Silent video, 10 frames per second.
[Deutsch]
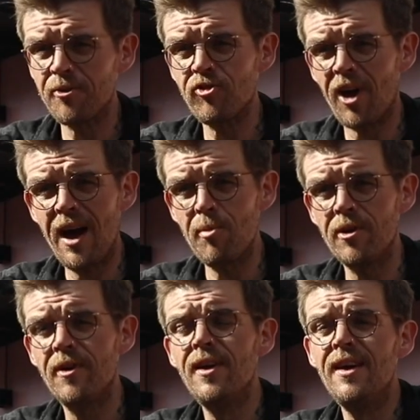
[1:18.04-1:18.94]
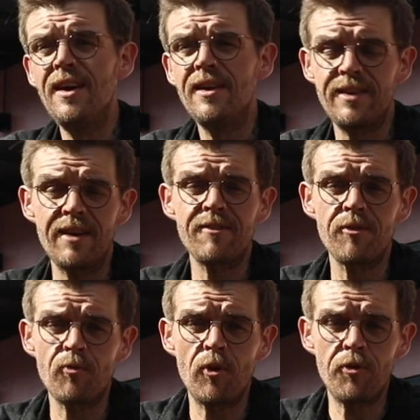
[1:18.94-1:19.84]
also ich schreibe
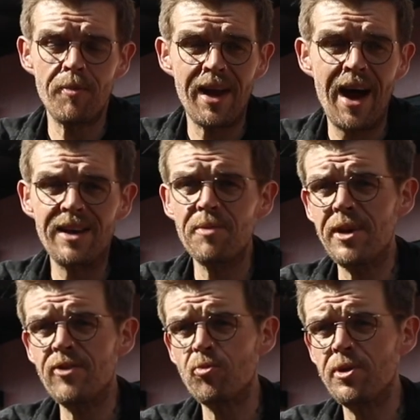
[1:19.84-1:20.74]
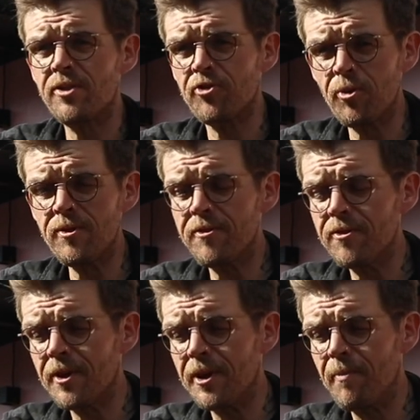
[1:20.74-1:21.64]
Texte sowohl für meine eigene Band Jupiter
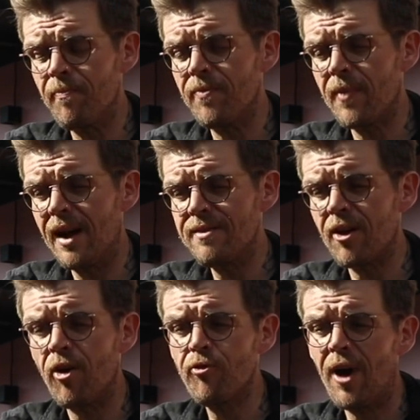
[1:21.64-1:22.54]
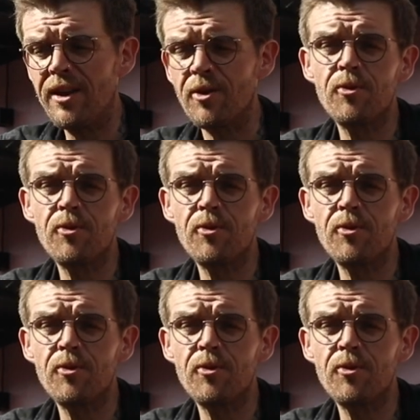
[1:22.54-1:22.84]
Jones ähm, als auch für andere